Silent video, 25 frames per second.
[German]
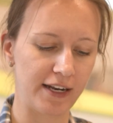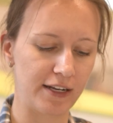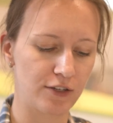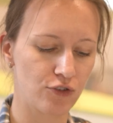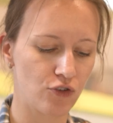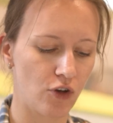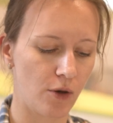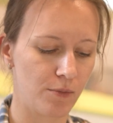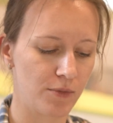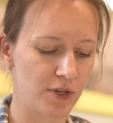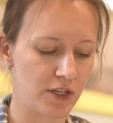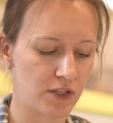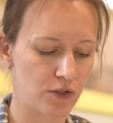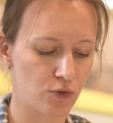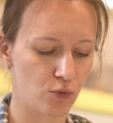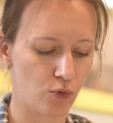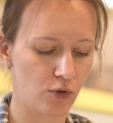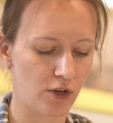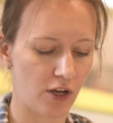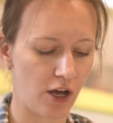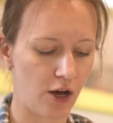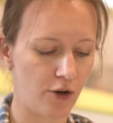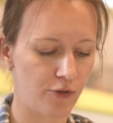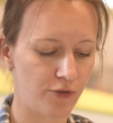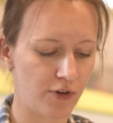das kommt nicht so
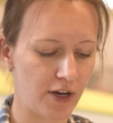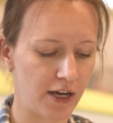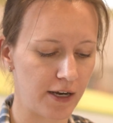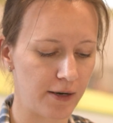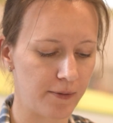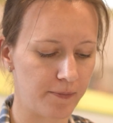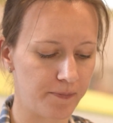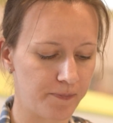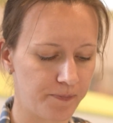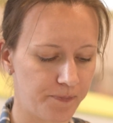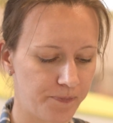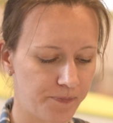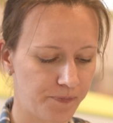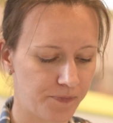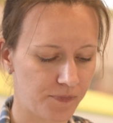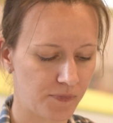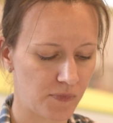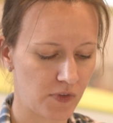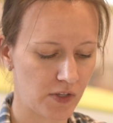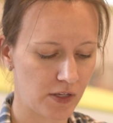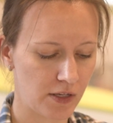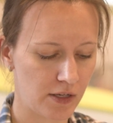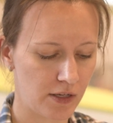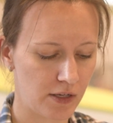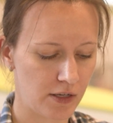drauf an.
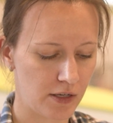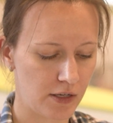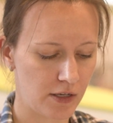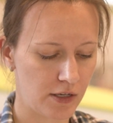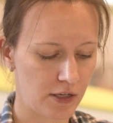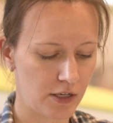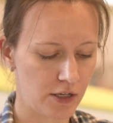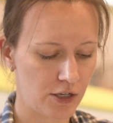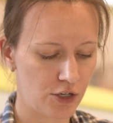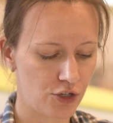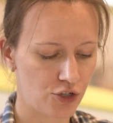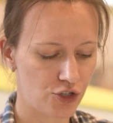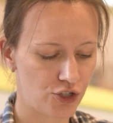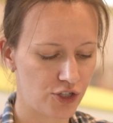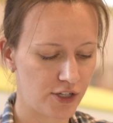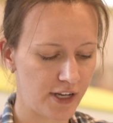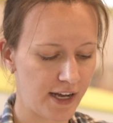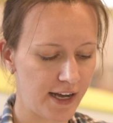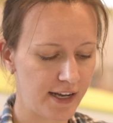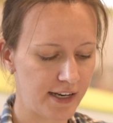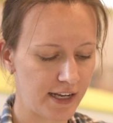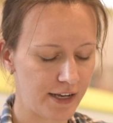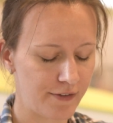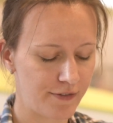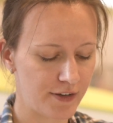
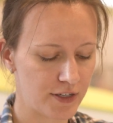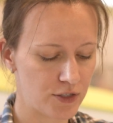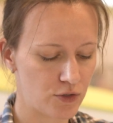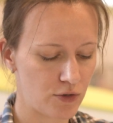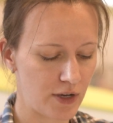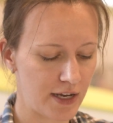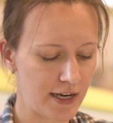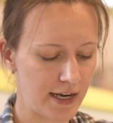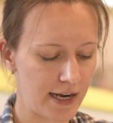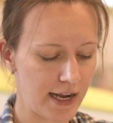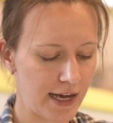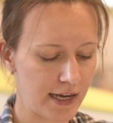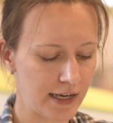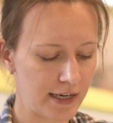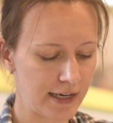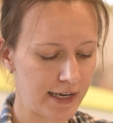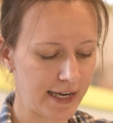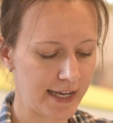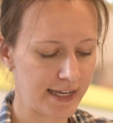Schneidet einfach so einen langen